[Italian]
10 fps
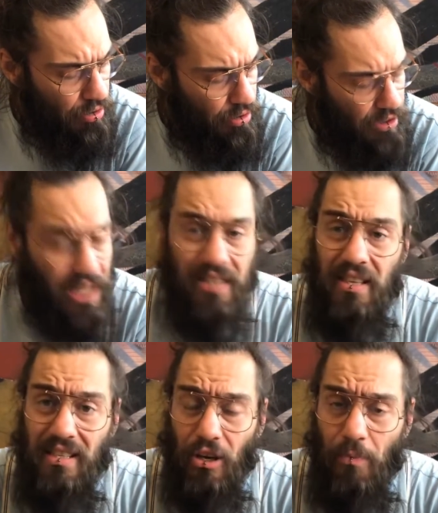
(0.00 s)
della
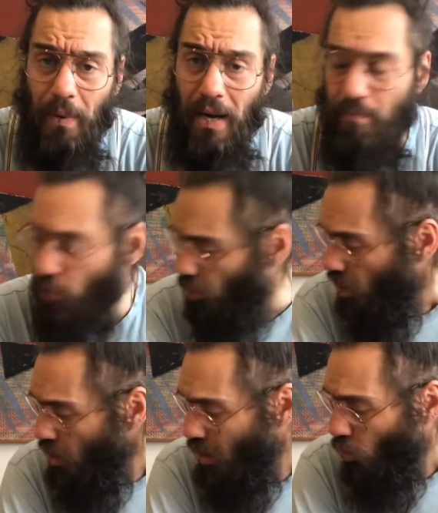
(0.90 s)
stessa Coppa Campioni.
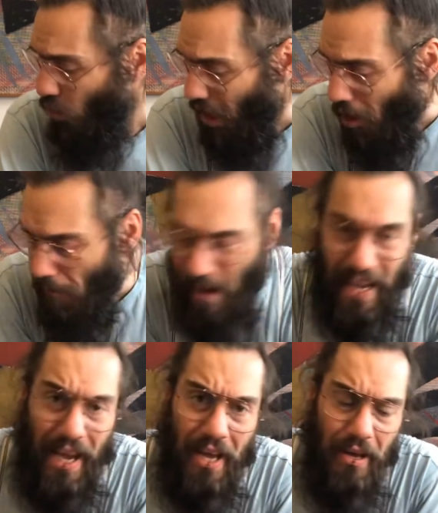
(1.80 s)
Una coppa
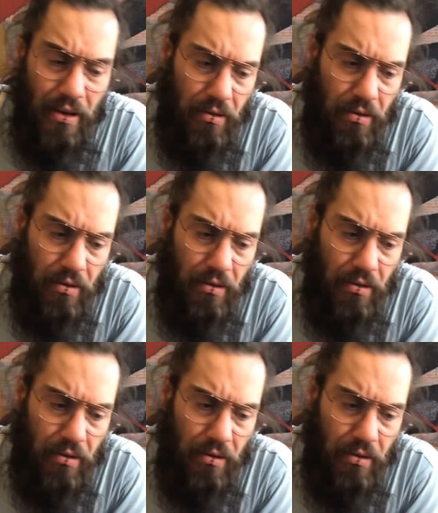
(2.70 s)
che